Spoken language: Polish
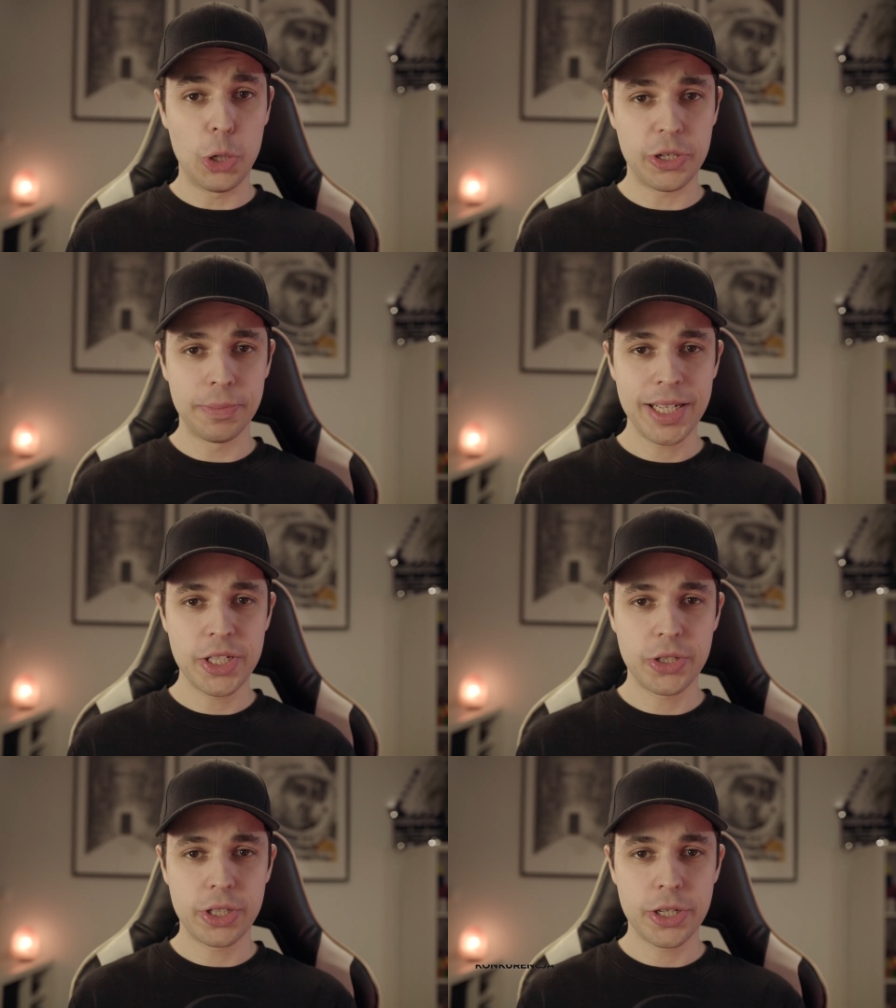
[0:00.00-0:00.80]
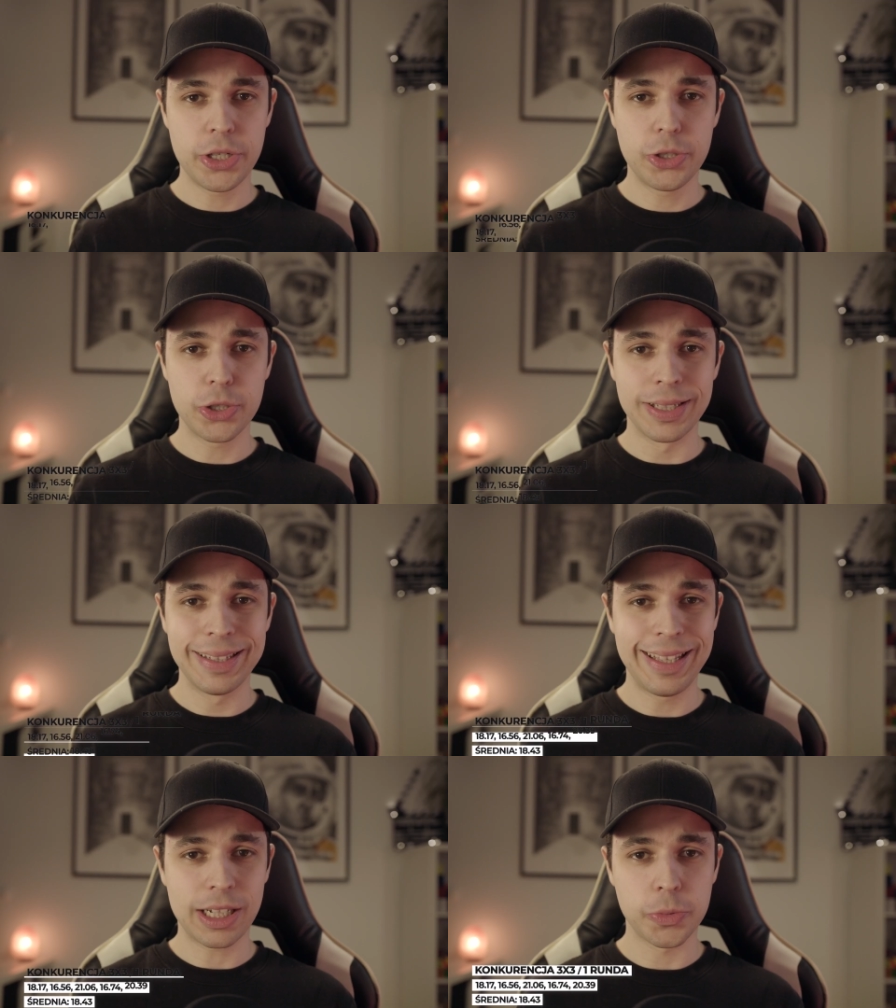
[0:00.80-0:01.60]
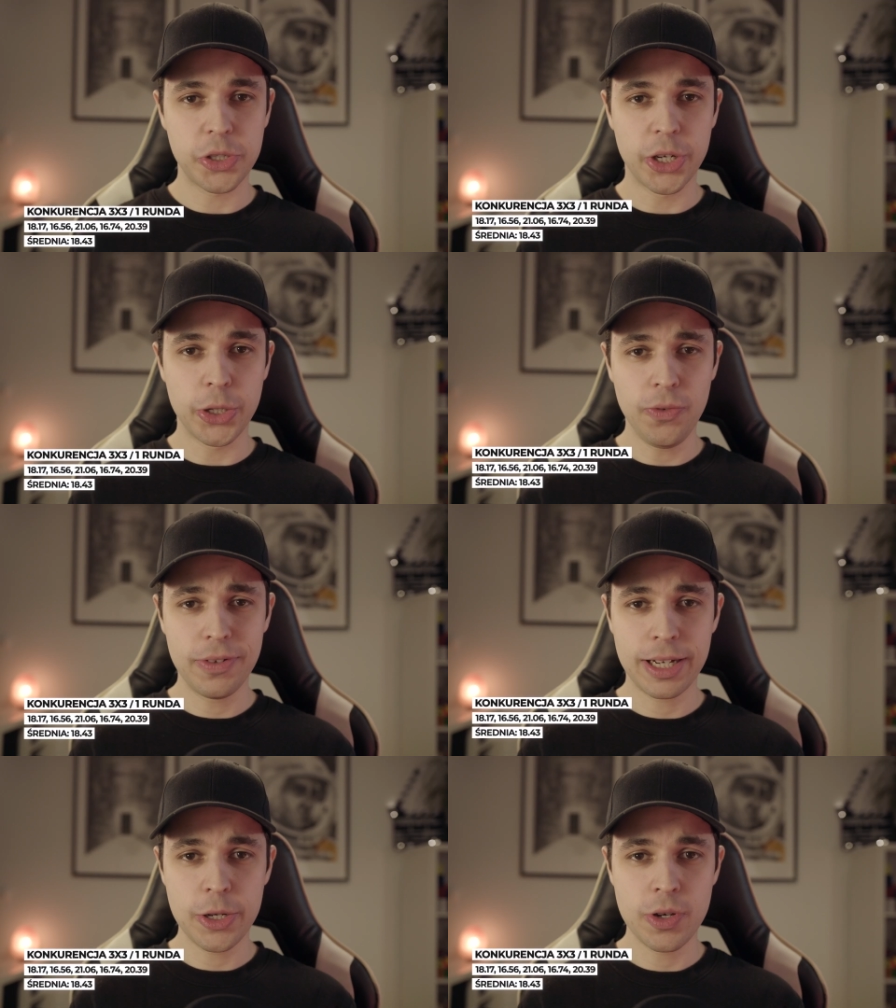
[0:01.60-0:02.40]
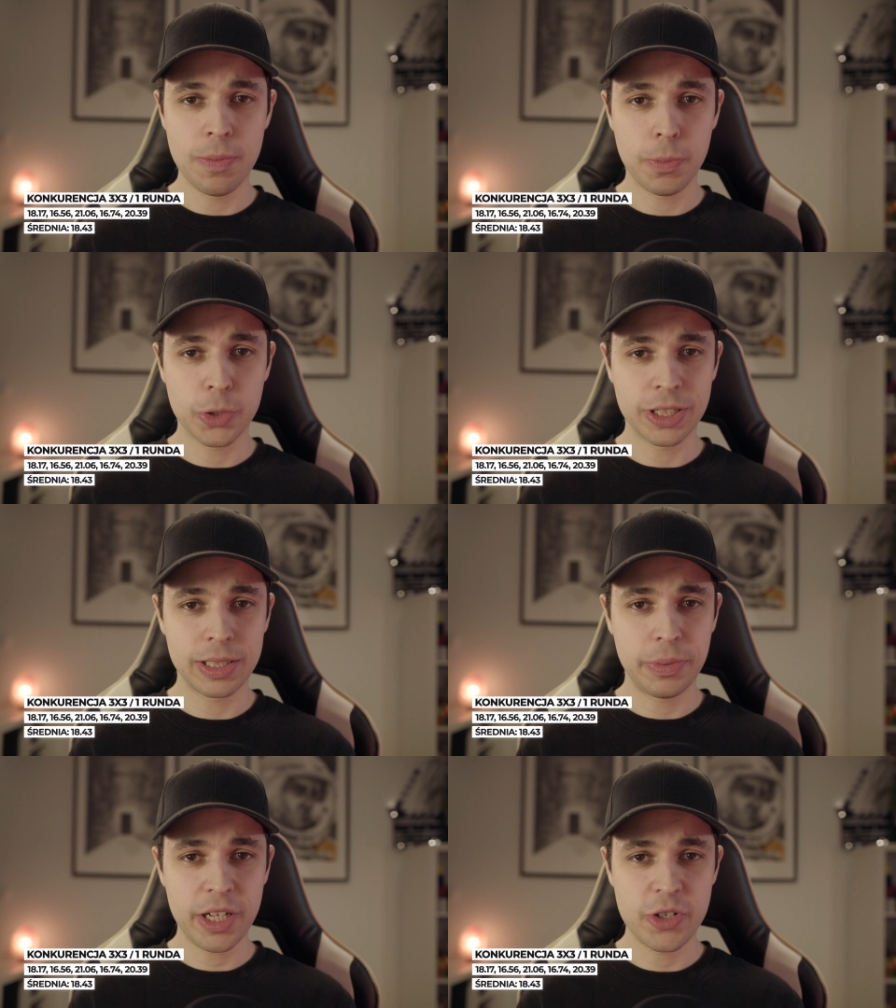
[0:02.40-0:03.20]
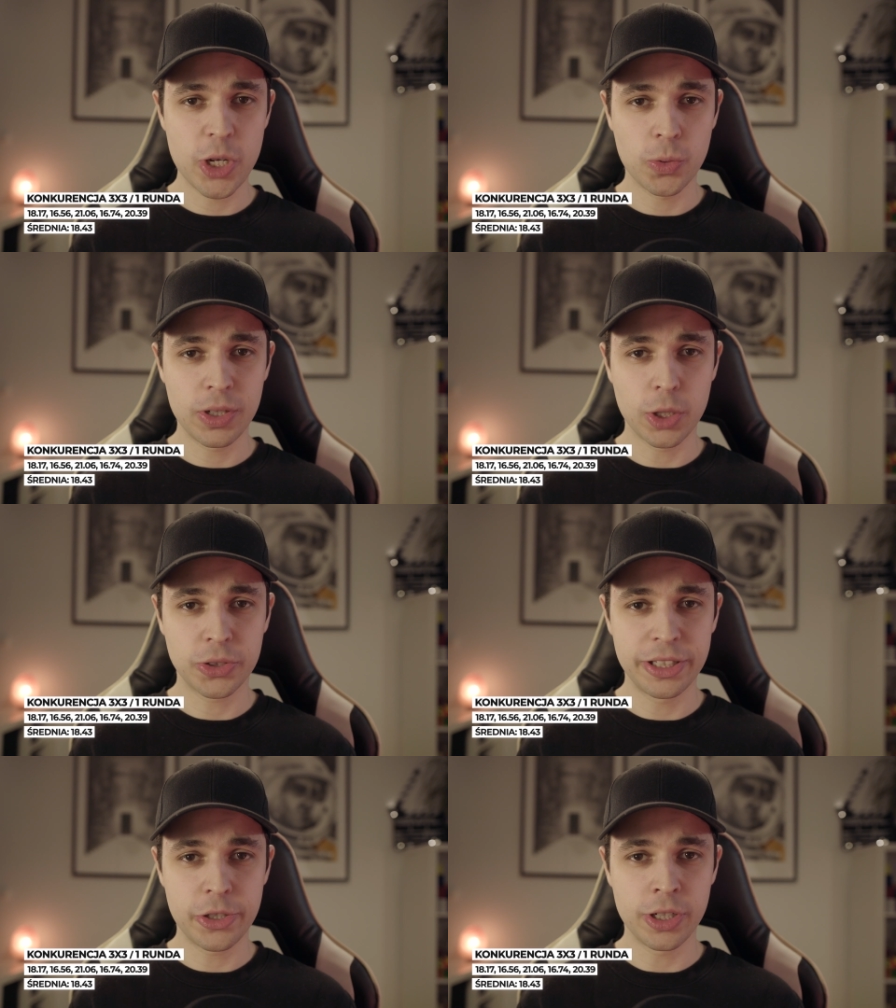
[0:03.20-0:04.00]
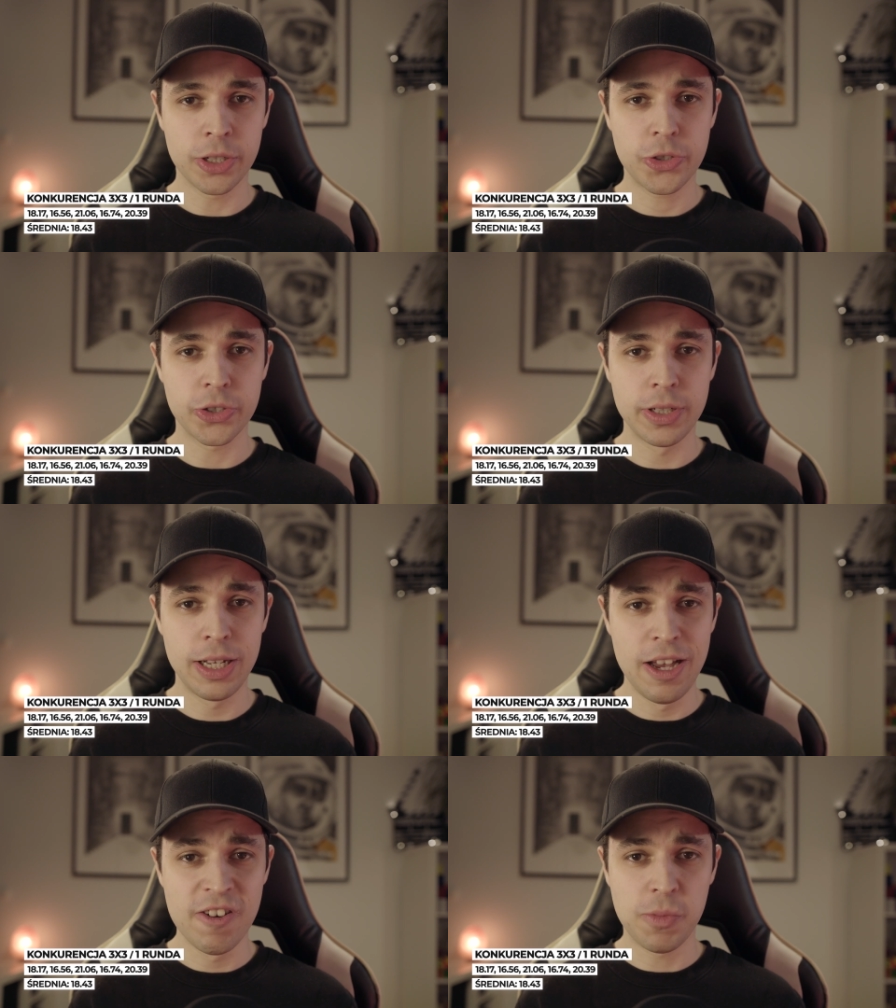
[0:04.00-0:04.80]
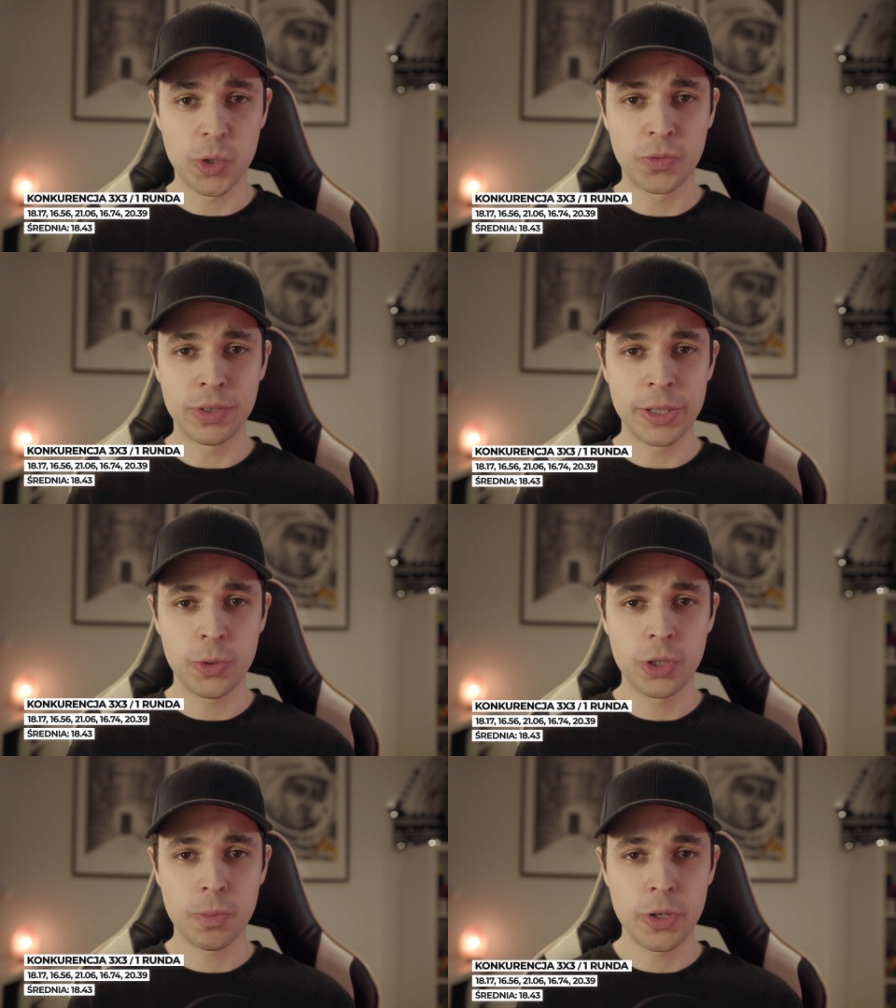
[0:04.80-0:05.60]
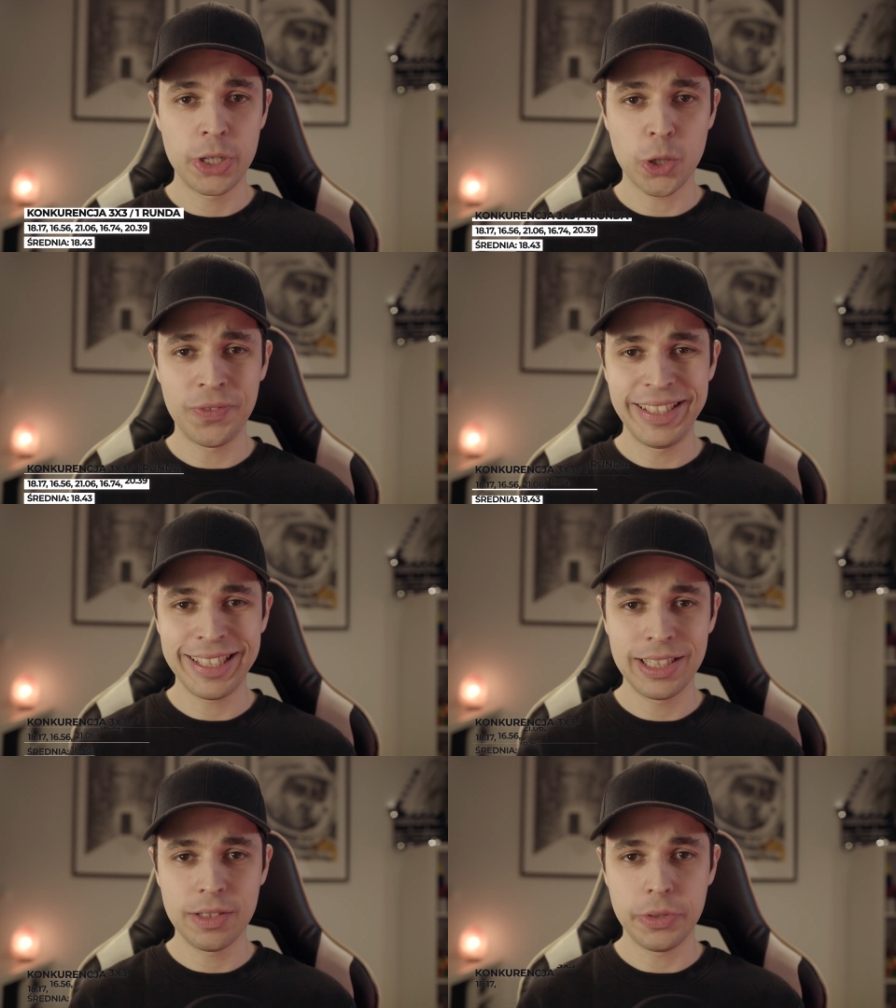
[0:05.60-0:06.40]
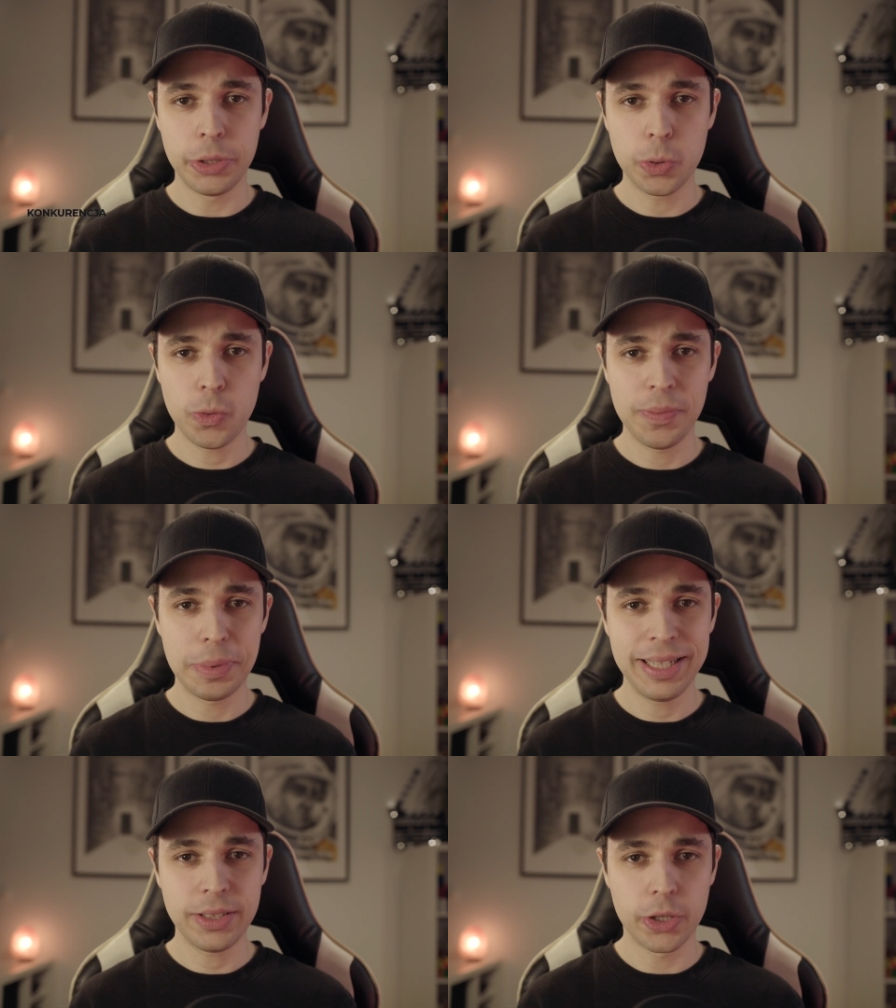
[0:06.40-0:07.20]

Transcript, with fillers: 18.43, taką średnią wykręciłem podczas pierwszej rundy kostki 3x3. W porównaniu do moich oficjalnych wyników jest